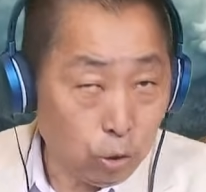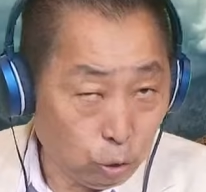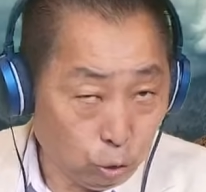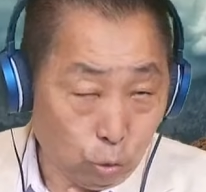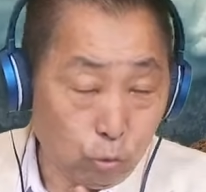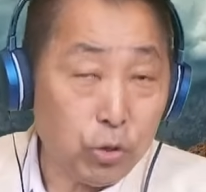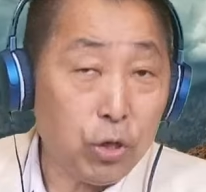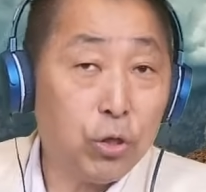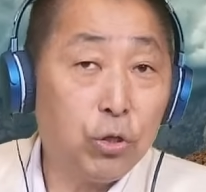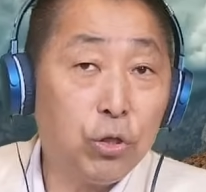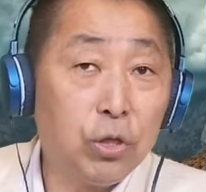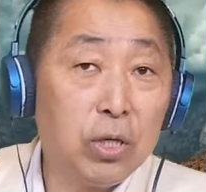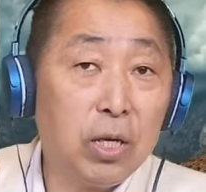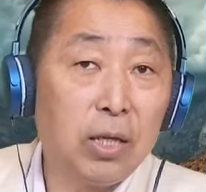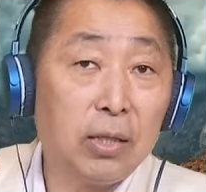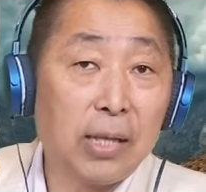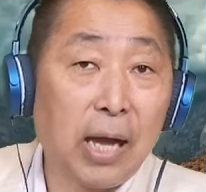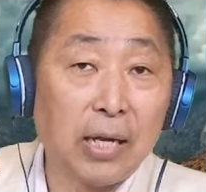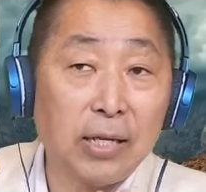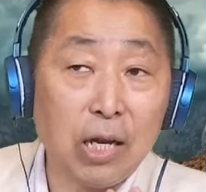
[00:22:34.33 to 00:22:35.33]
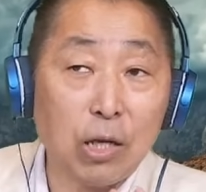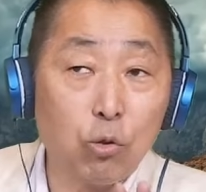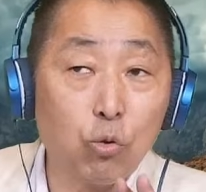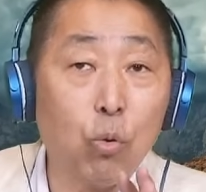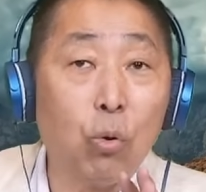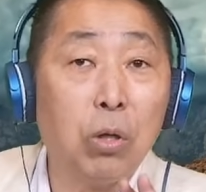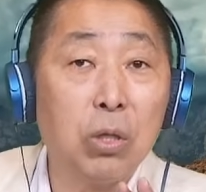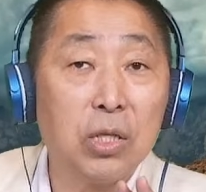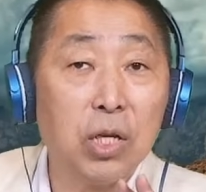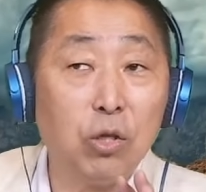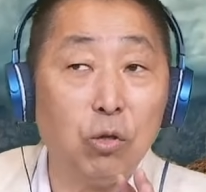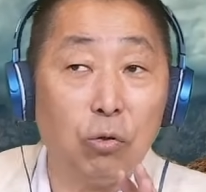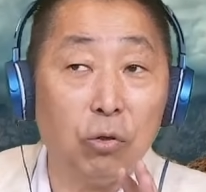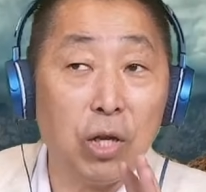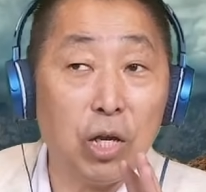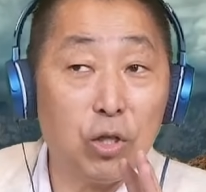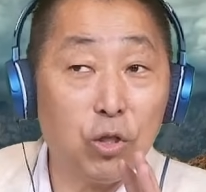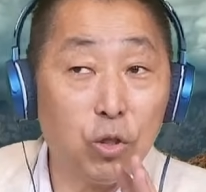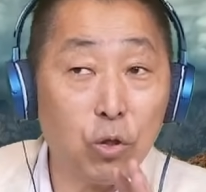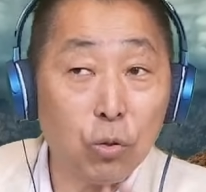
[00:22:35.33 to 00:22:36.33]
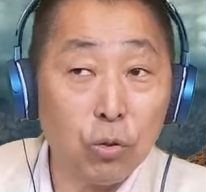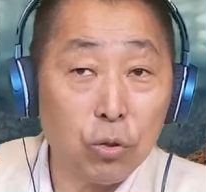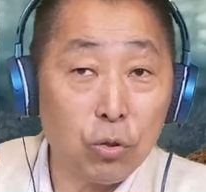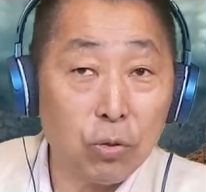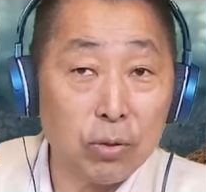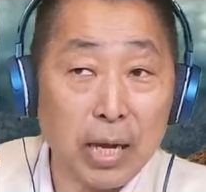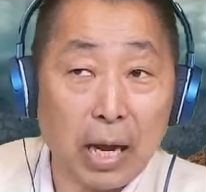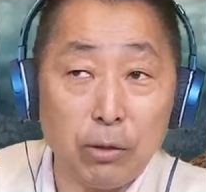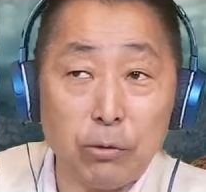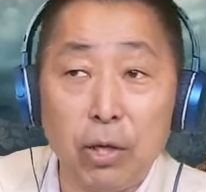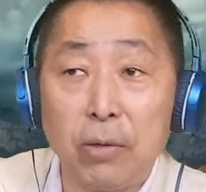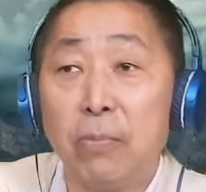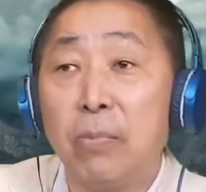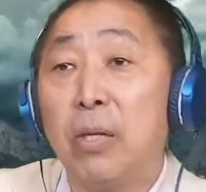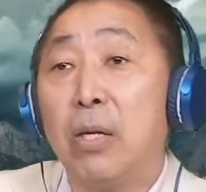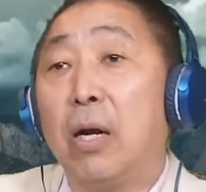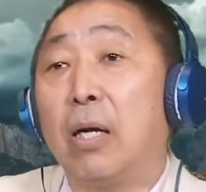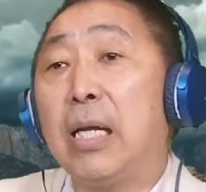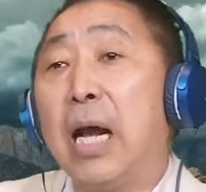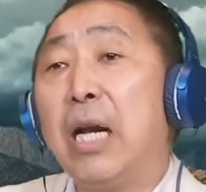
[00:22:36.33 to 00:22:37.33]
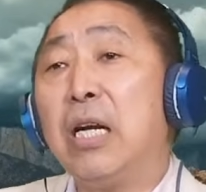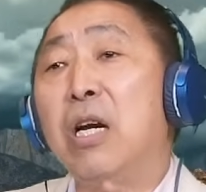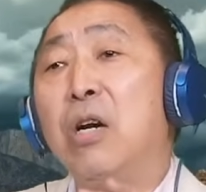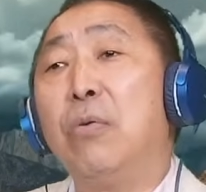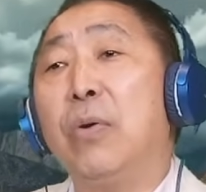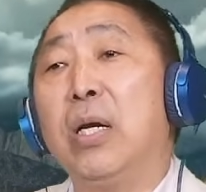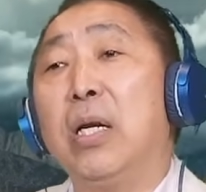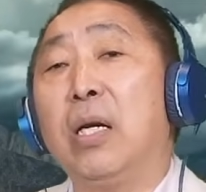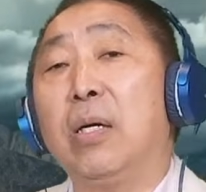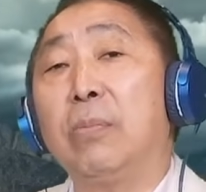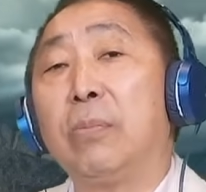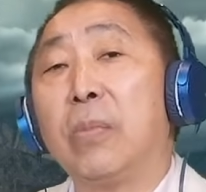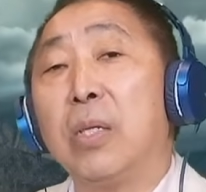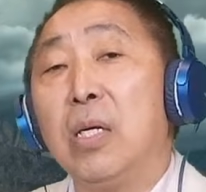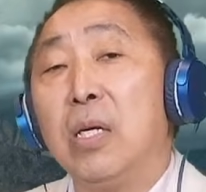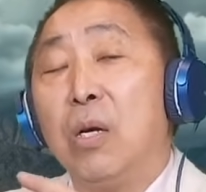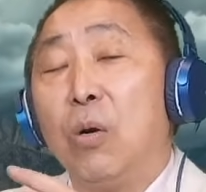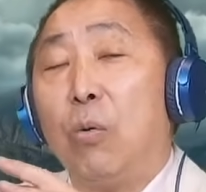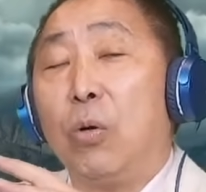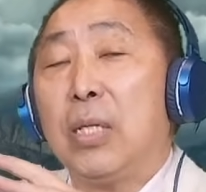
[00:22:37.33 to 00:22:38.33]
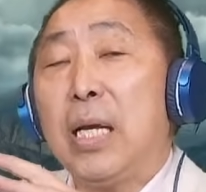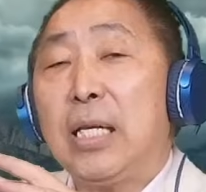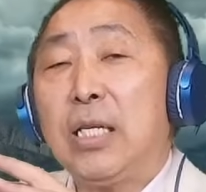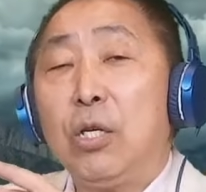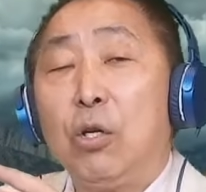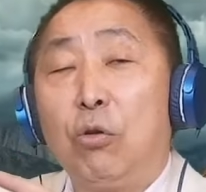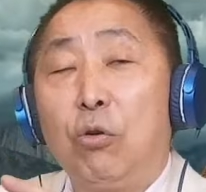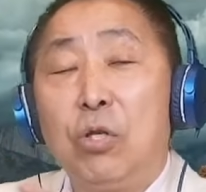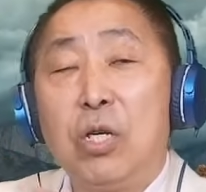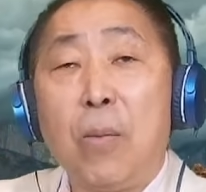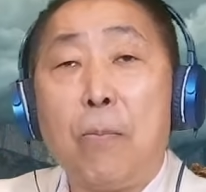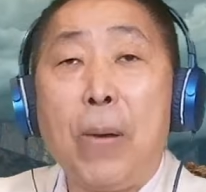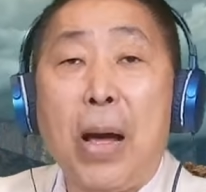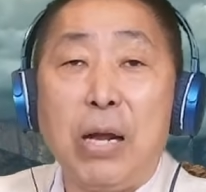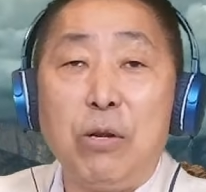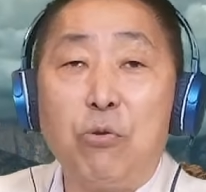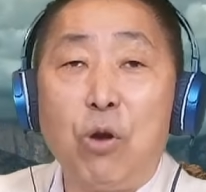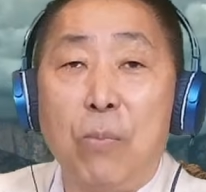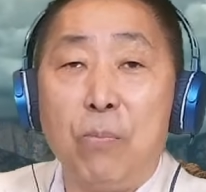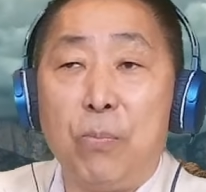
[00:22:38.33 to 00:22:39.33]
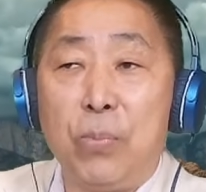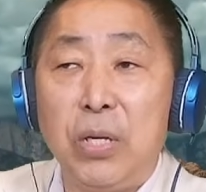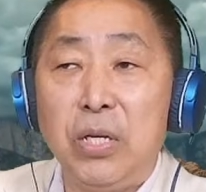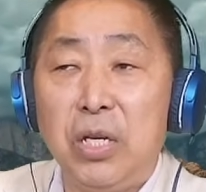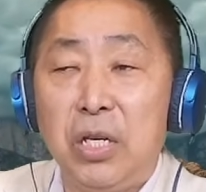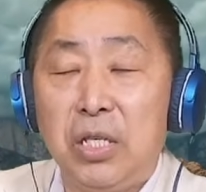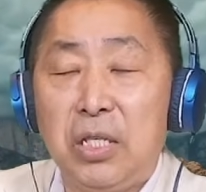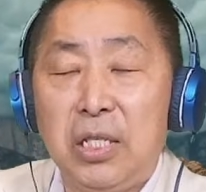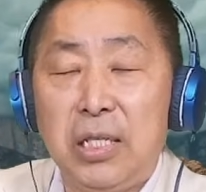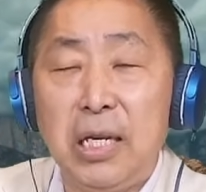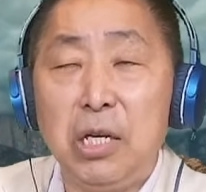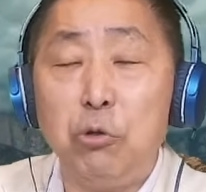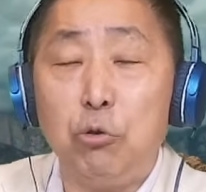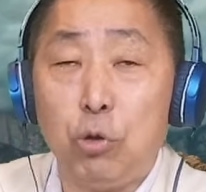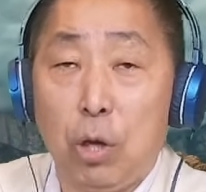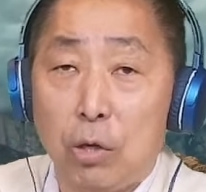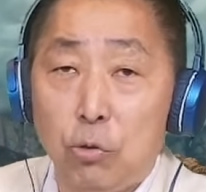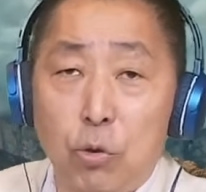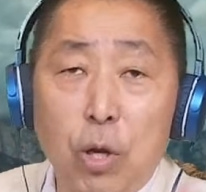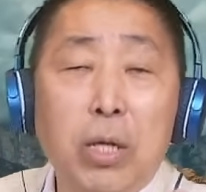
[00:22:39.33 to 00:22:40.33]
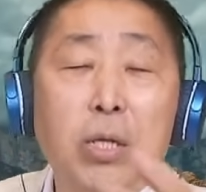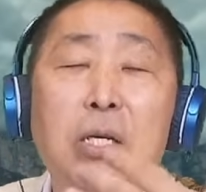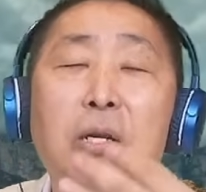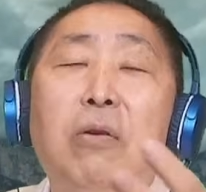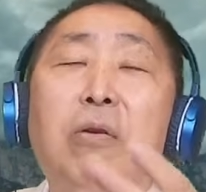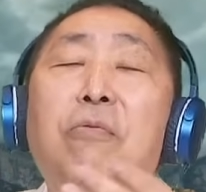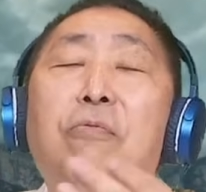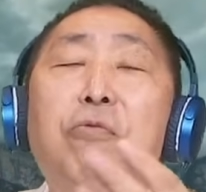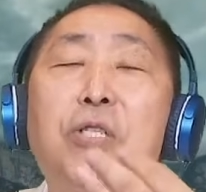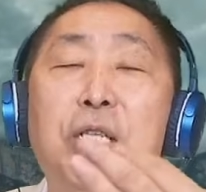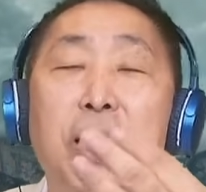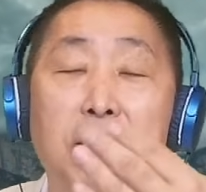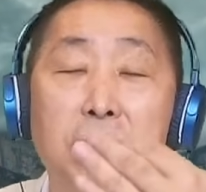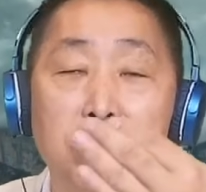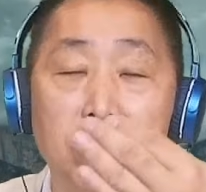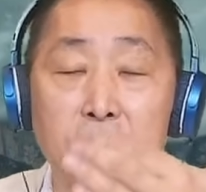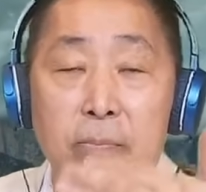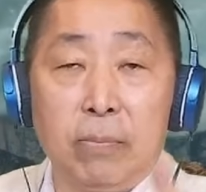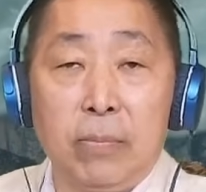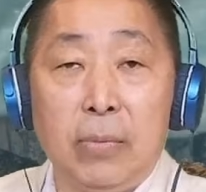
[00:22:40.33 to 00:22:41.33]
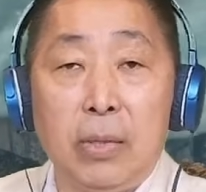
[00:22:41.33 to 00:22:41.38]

总而言之呢，他在做这种的纠纠察队，而他认为呢，我在这种东西判断比你精准，所以你付钱，